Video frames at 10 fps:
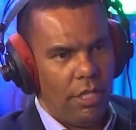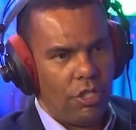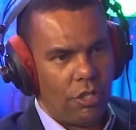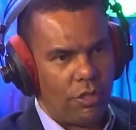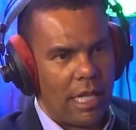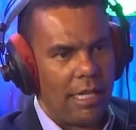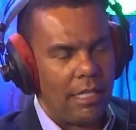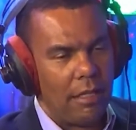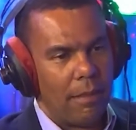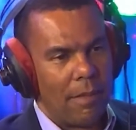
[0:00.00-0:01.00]
em
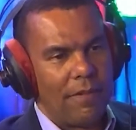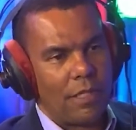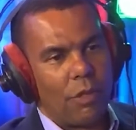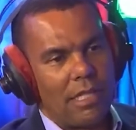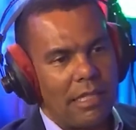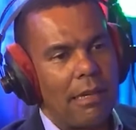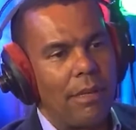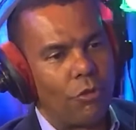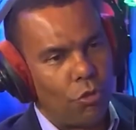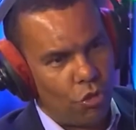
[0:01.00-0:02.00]
Jerusalém para fazer o
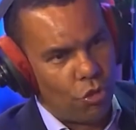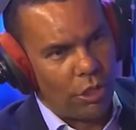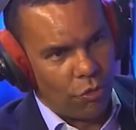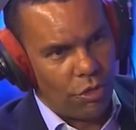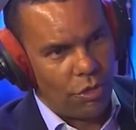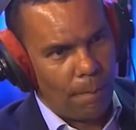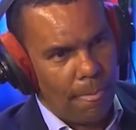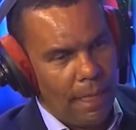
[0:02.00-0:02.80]
assentamento dos judeus.